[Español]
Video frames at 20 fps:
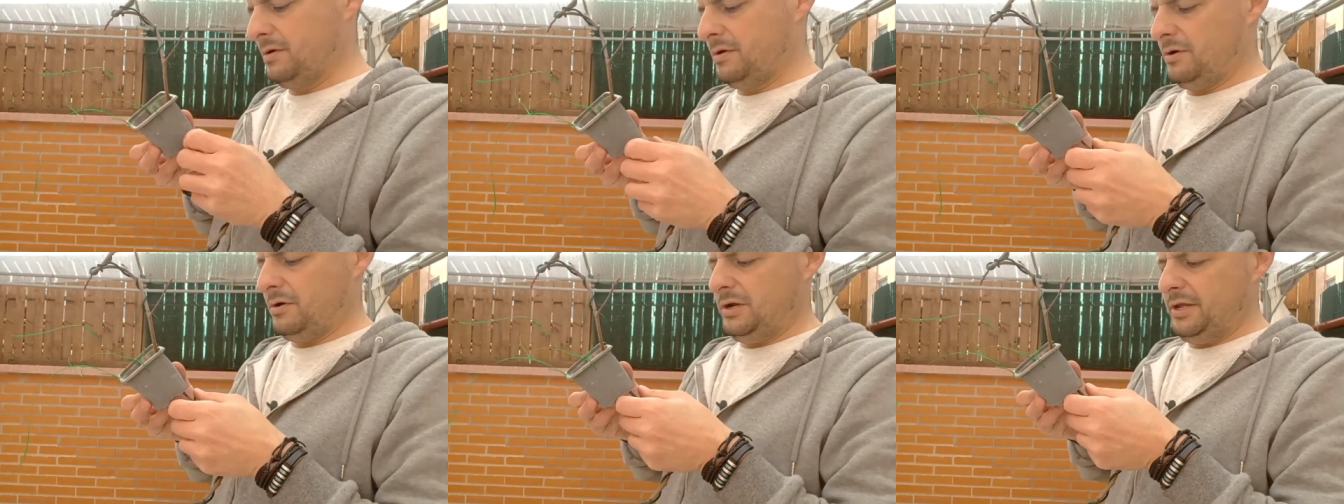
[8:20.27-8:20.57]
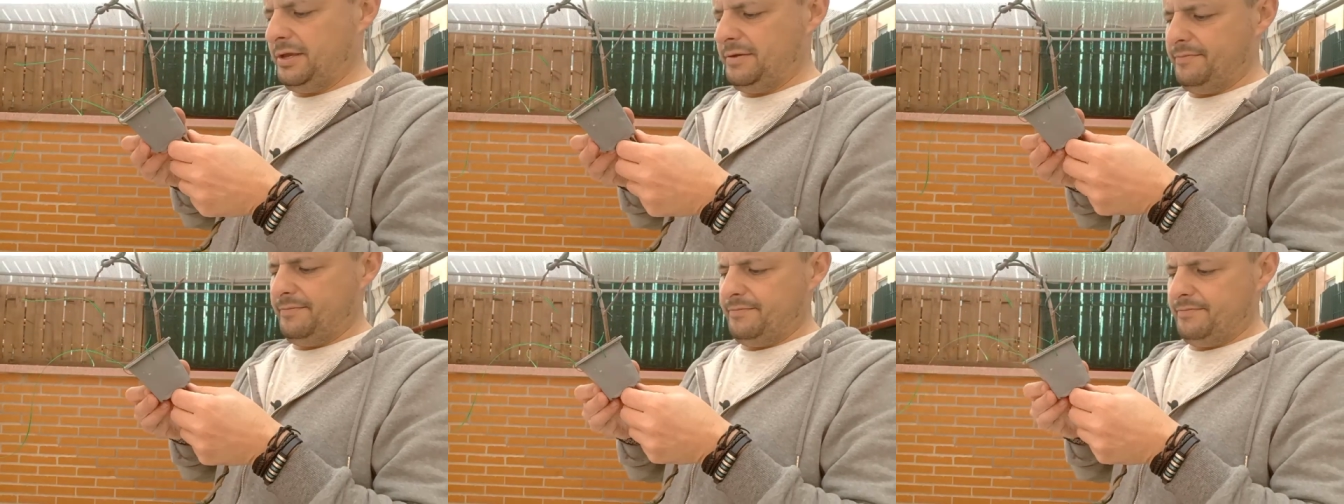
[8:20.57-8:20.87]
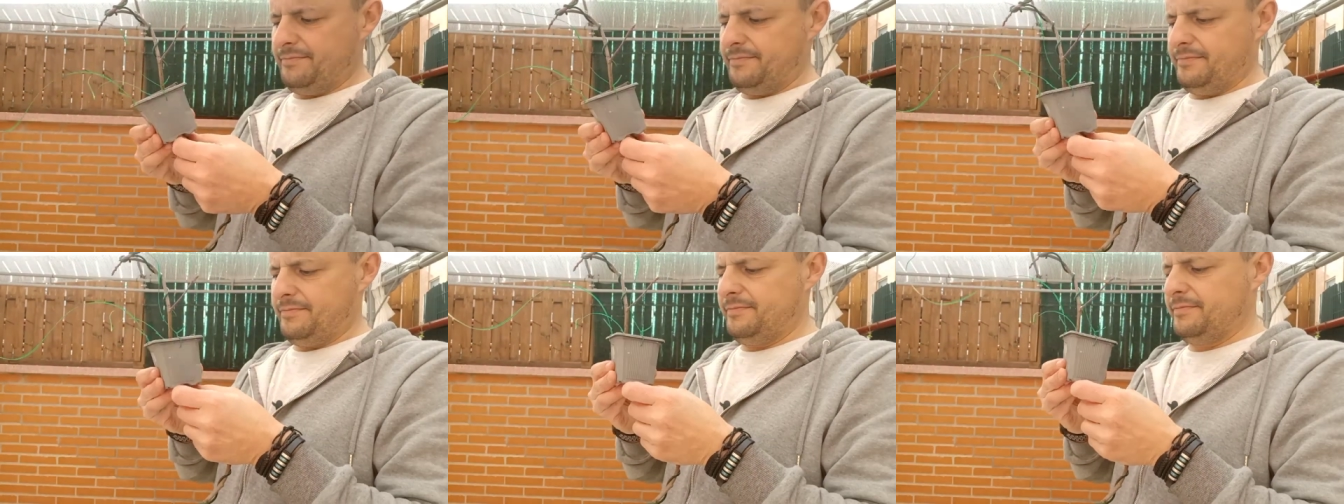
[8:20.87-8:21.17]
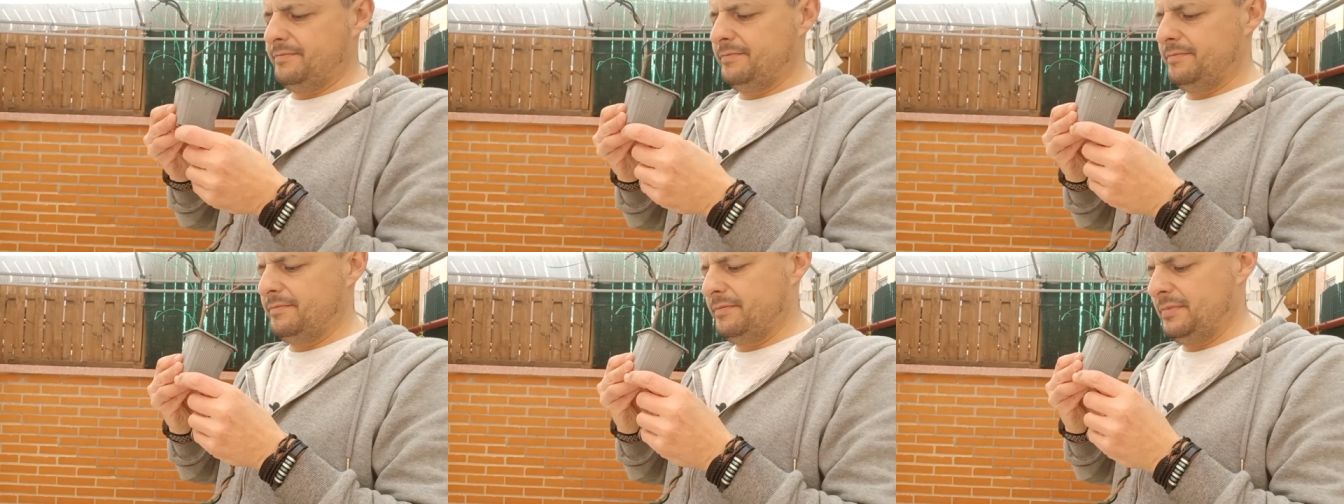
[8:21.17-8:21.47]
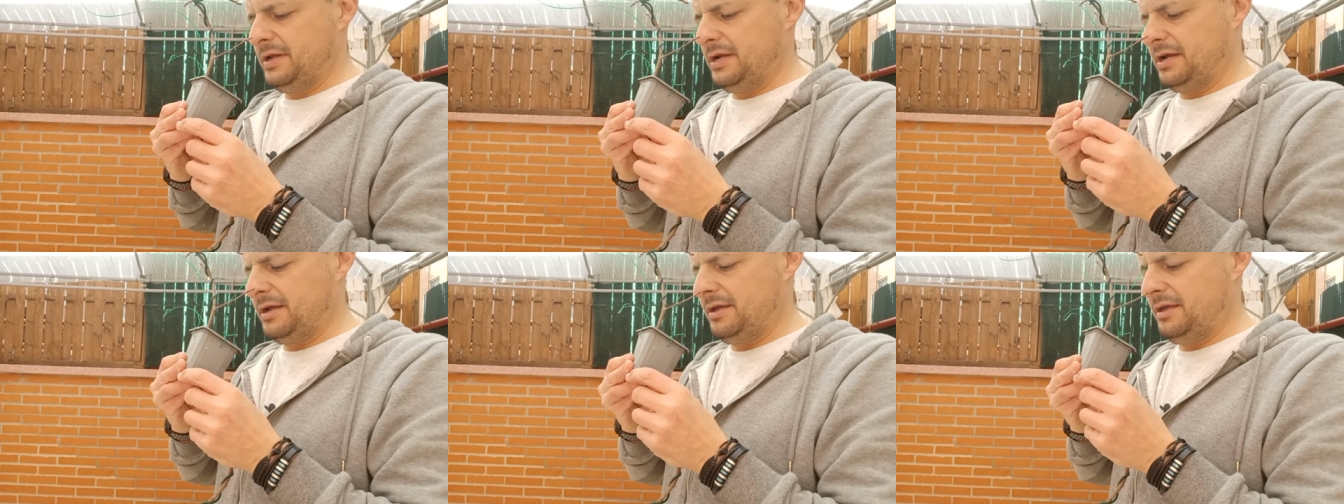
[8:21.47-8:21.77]
Oli,
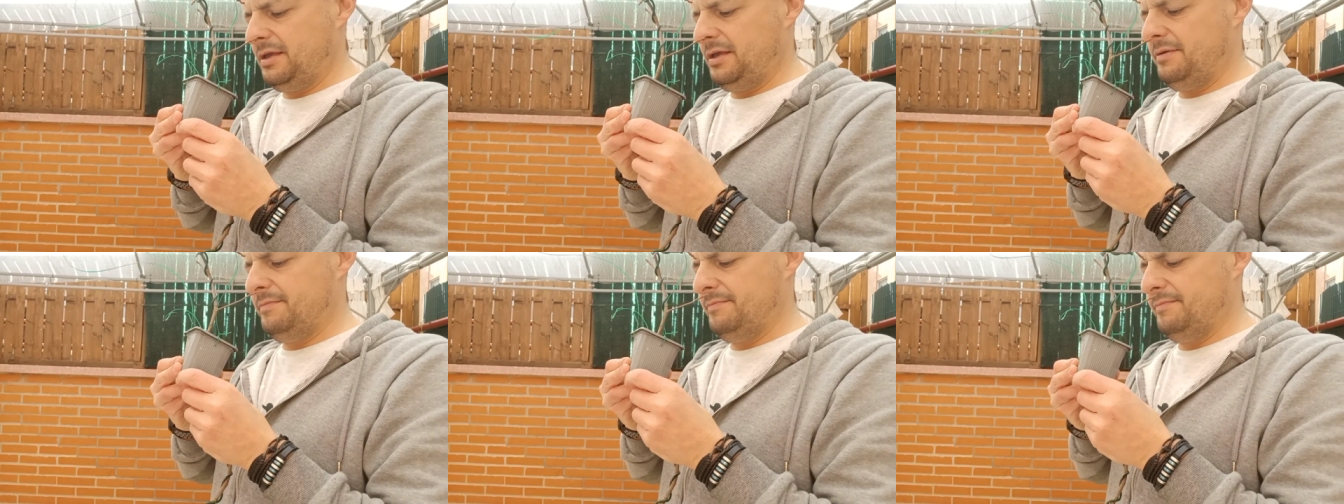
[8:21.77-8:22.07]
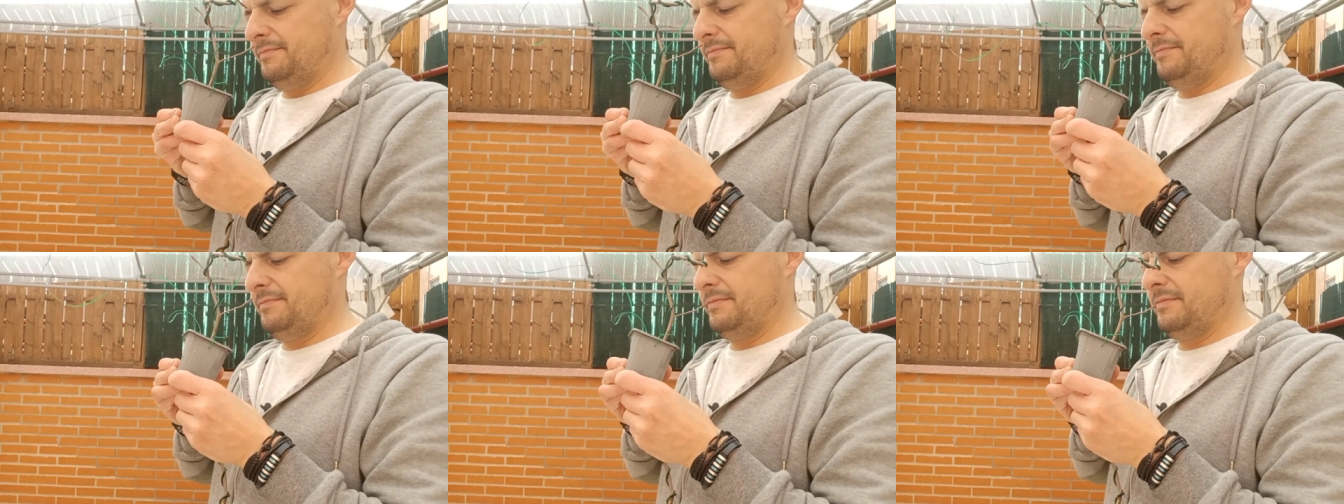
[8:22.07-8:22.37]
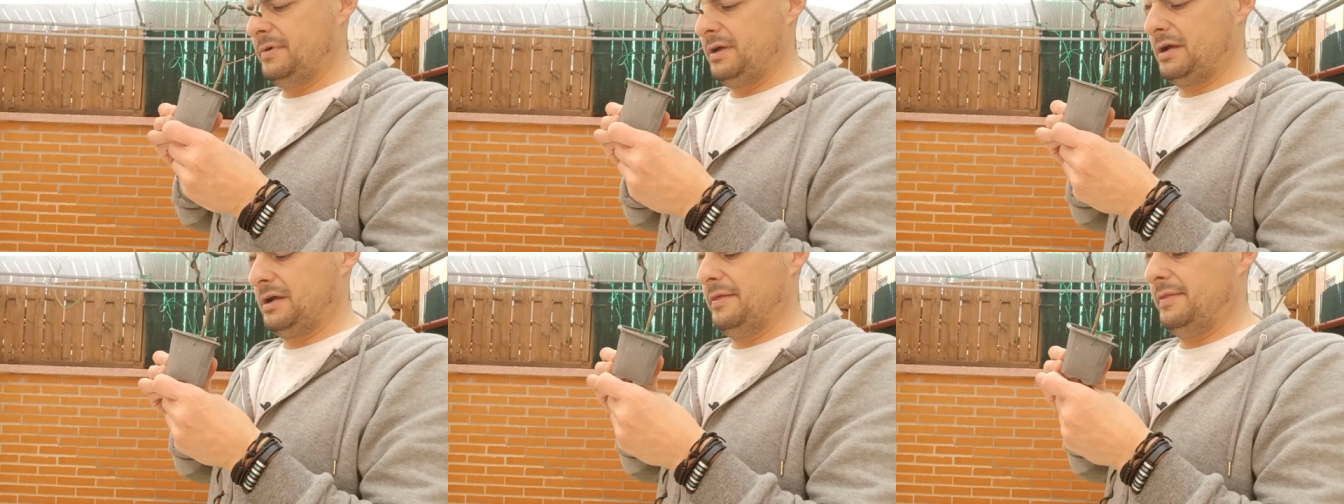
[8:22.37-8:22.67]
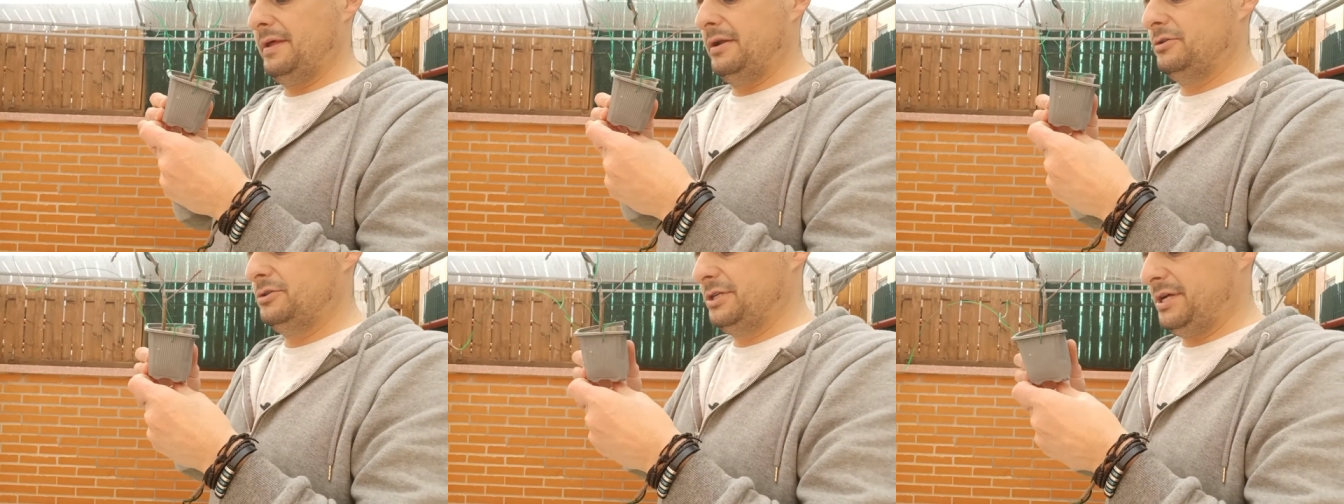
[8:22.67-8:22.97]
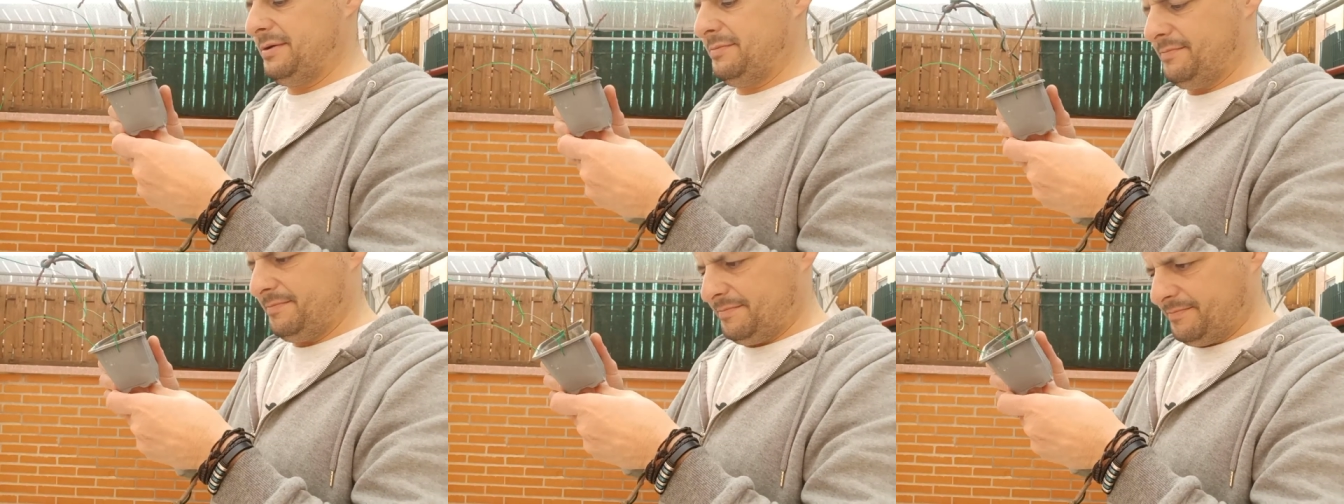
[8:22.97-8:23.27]
ven aquí.
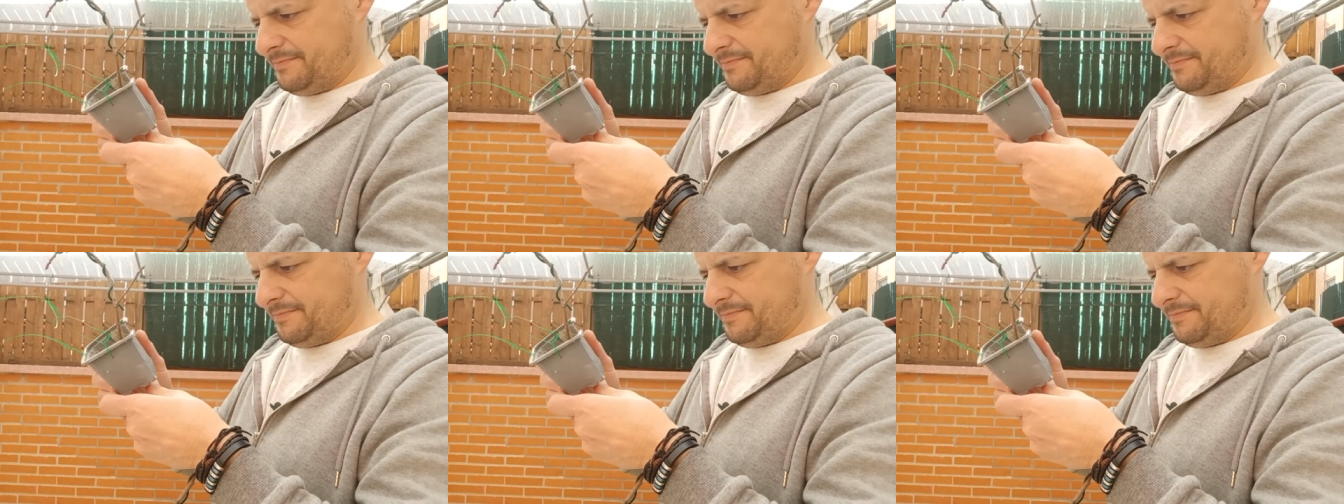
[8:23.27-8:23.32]
Escandalosa.